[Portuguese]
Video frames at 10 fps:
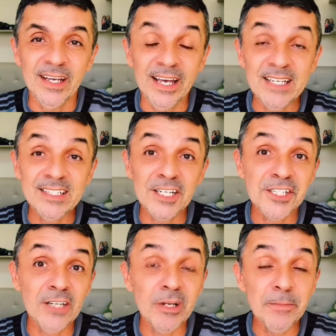Esse
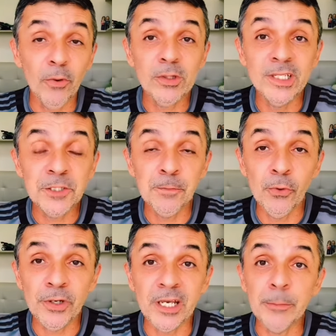achado é importante
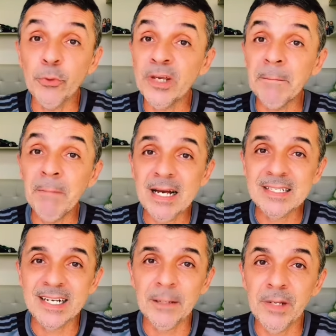por quê? Porque
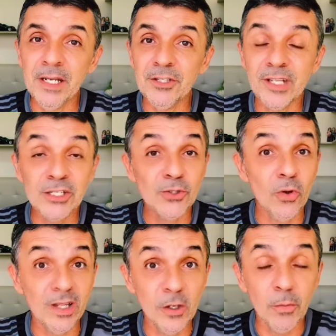basicamente na
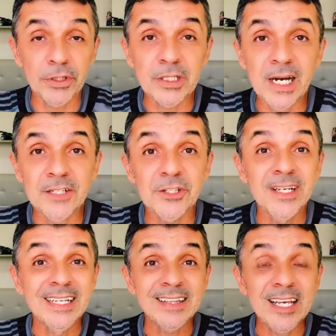história da humanidade
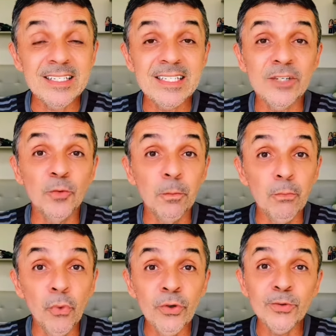tem sido
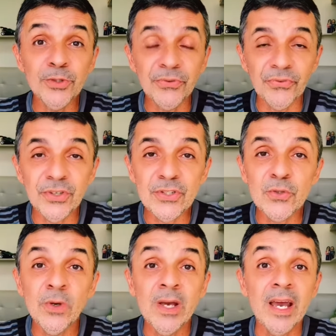muito
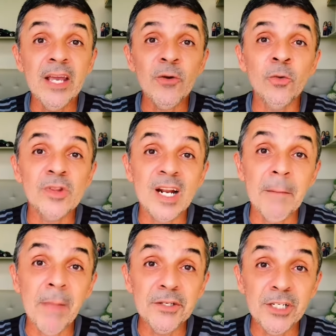difícil
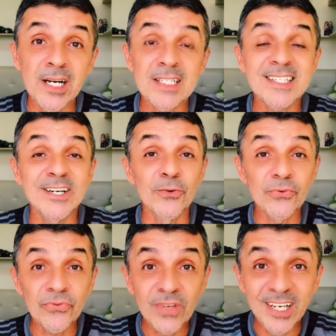encontrar medicação
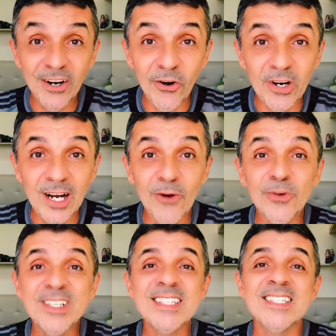via oral
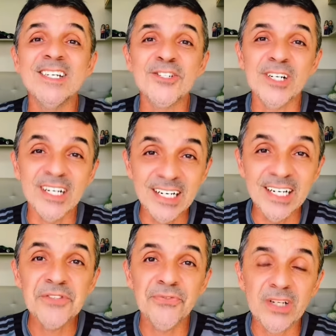que seja
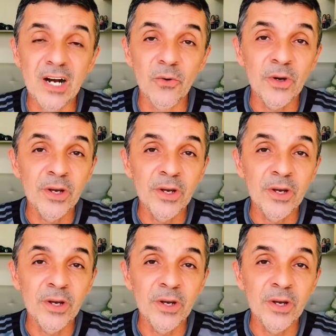antiviral.